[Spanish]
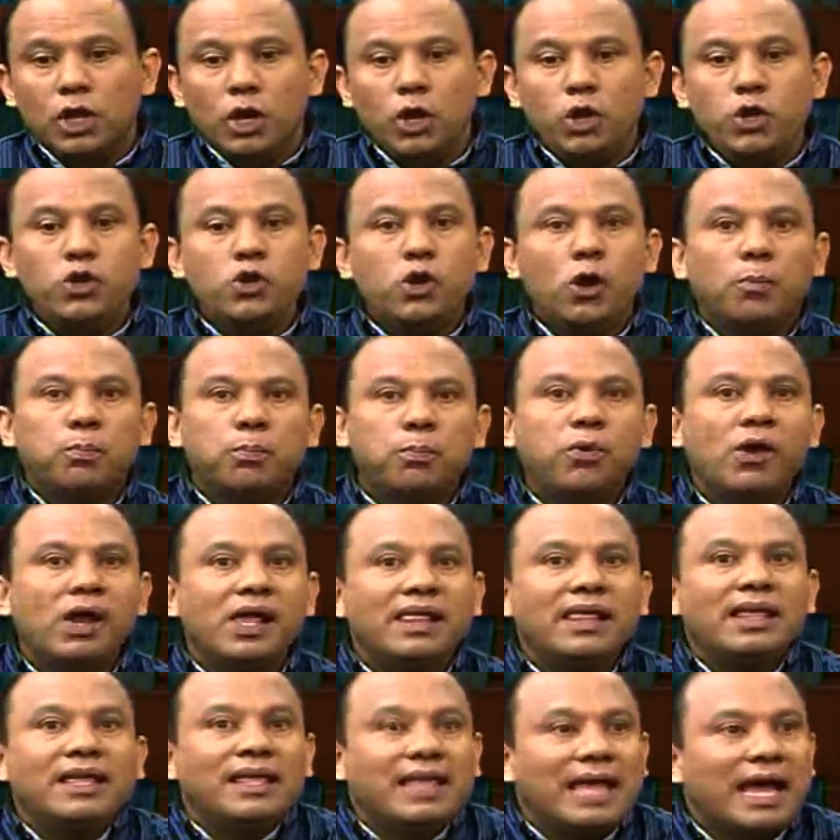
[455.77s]
no
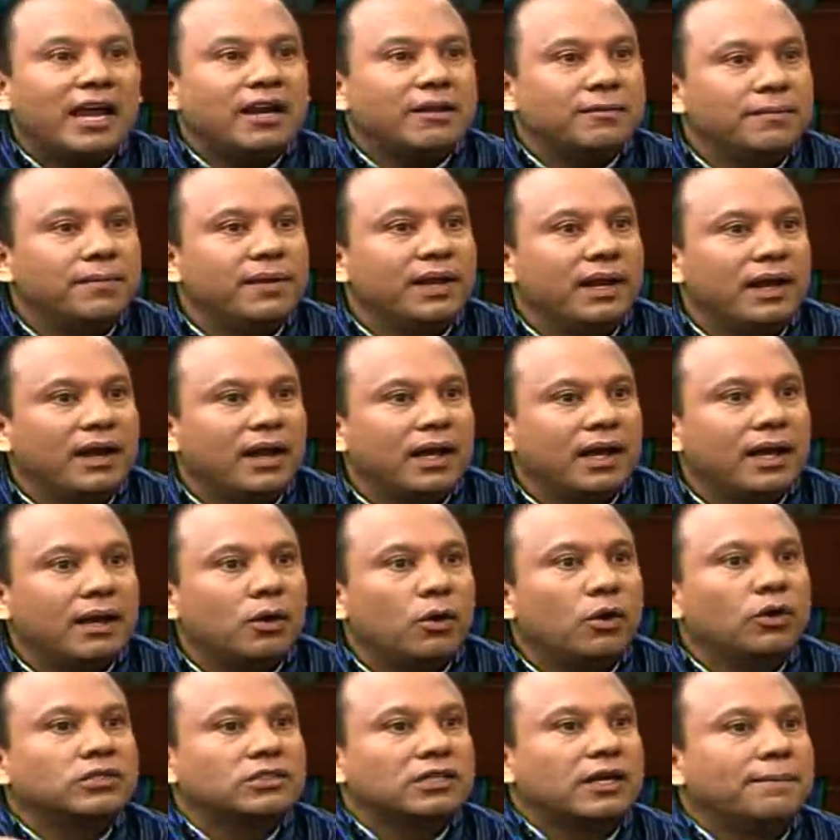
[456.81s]
puede dármela
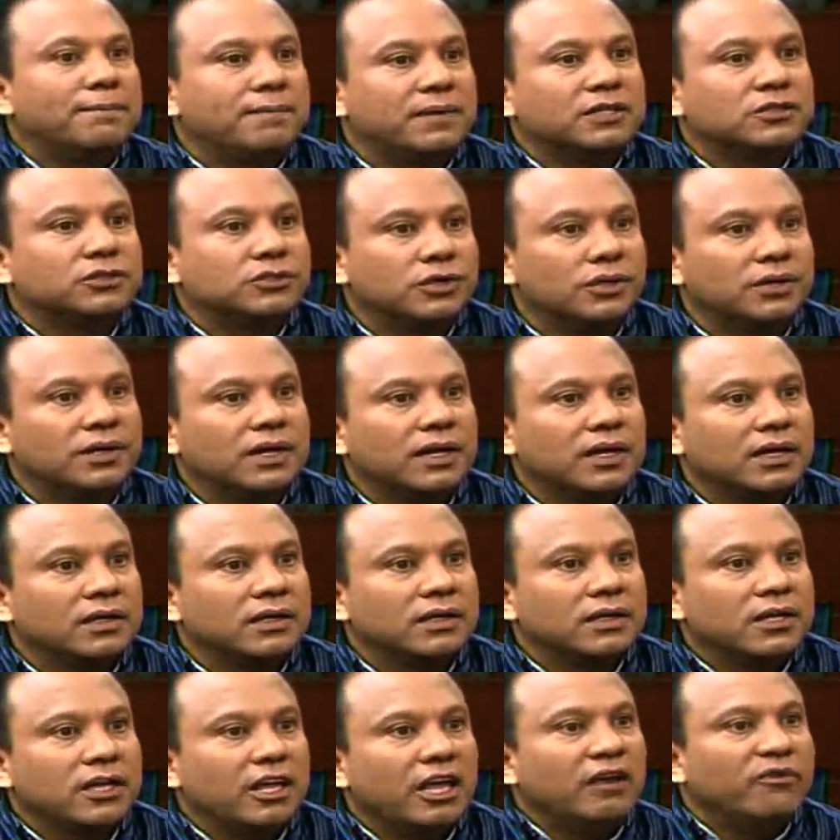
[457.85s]
otra persona.
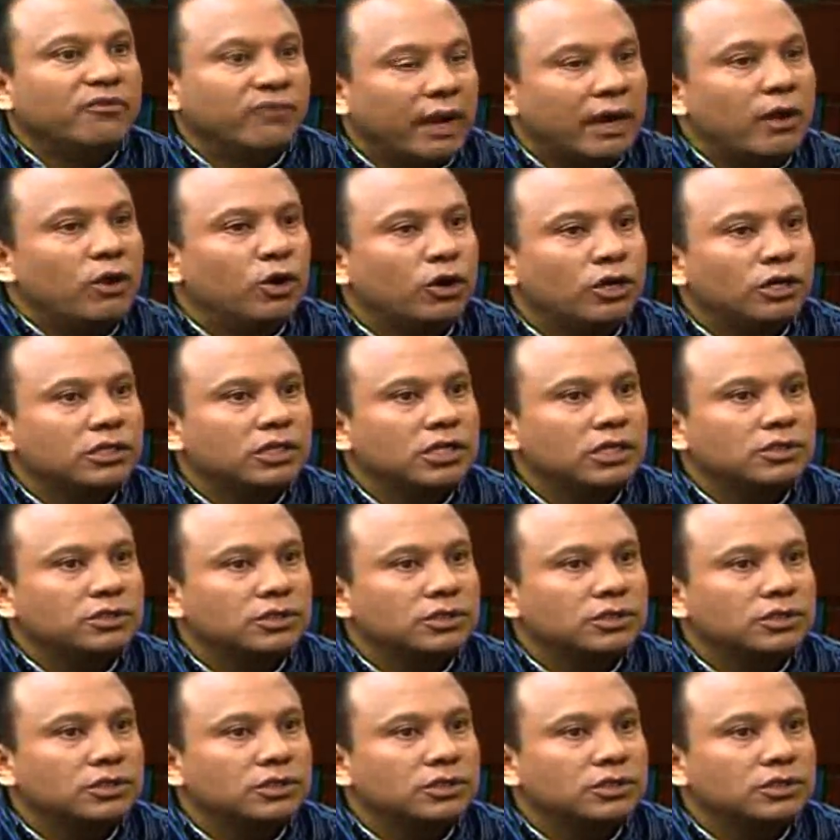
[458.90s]
El valor